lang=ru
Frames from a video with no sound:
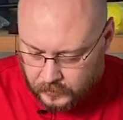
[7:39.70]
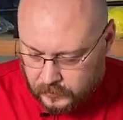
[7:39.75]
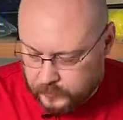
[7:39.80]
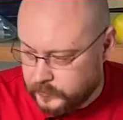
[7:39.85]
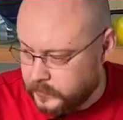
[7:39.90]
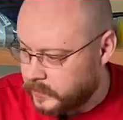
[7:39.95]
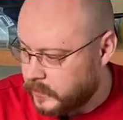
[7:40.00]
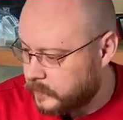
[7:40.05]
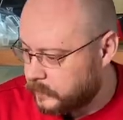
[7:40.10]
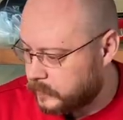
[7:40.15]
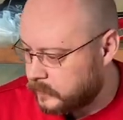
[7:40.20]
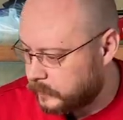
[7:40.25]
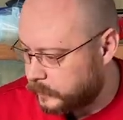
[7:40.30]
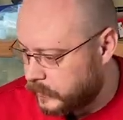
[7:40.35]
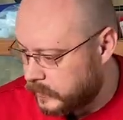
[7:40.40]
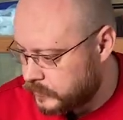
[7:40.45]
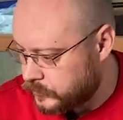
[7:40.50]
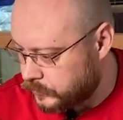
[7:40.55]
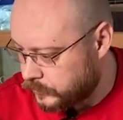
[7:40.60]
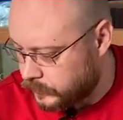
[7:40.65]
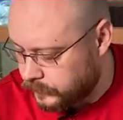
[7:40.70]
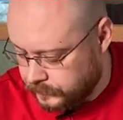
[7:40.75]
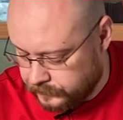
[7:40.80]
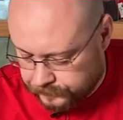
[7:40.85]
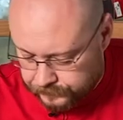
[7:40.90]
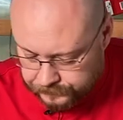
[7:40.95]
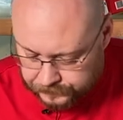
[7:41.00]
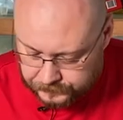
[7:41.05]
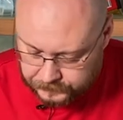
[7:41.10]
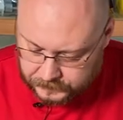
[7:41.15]
выбираем колпачок
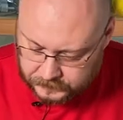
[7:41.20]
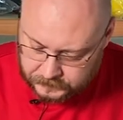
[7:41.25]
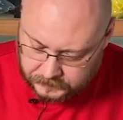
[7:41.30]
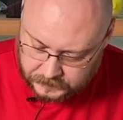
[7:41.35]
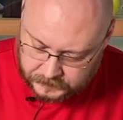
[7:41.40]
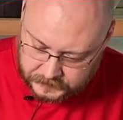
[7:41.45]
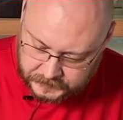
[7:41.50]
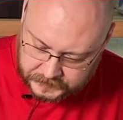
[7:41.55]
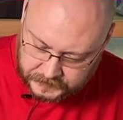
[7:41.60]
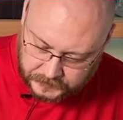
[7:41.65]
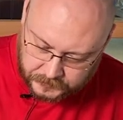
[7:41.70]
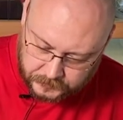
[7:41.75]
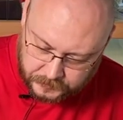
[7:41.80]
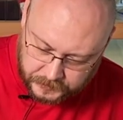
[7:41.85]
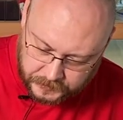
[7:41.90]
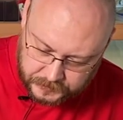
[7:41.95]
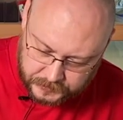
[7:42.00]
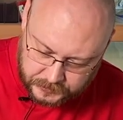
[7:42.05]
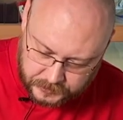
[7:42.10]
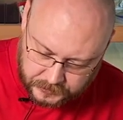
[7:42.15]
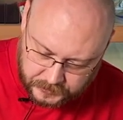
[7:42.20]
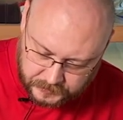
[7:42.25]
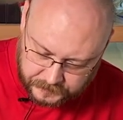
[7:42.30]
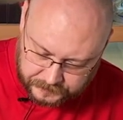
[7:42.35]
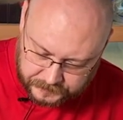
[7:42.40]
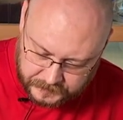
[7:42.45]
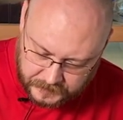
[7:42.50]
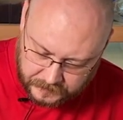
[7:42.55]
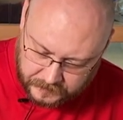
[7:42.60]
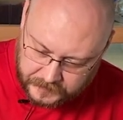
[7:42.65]
с одной рисочкой,
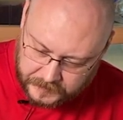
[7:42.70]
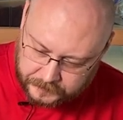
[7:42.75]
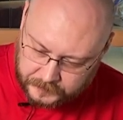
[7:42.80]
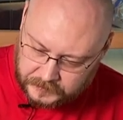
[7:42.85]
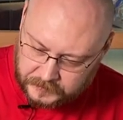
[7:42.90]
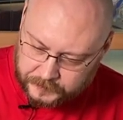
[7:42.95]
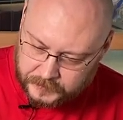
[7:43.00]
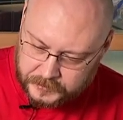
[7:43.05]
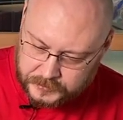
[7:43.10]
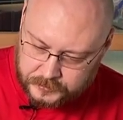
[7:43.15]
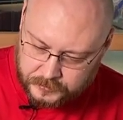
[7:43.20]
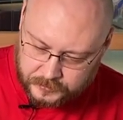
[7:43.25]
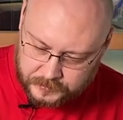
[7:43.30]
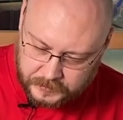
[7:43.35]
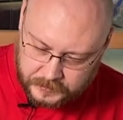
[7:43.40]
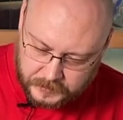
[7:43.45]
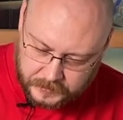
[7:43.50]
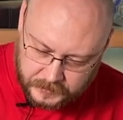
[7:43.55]
вставляем колпачок